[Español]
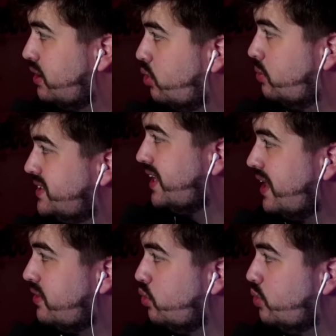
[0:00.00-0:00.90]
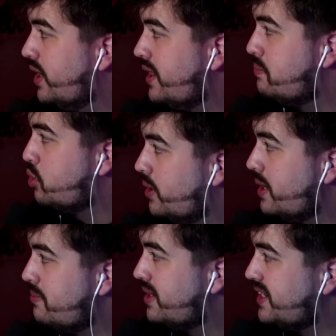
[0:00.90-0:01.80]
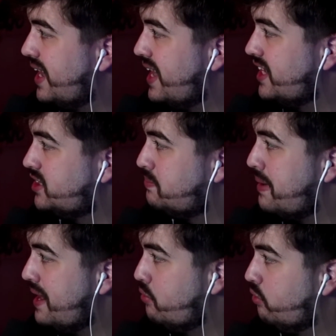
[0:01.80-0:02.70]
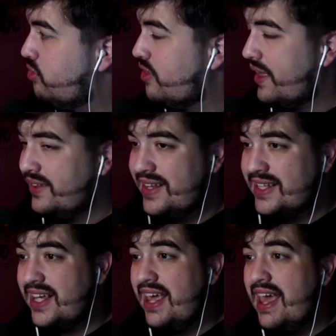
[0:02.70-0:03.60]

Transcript: El juego me está dando una de problemas espeluznantes,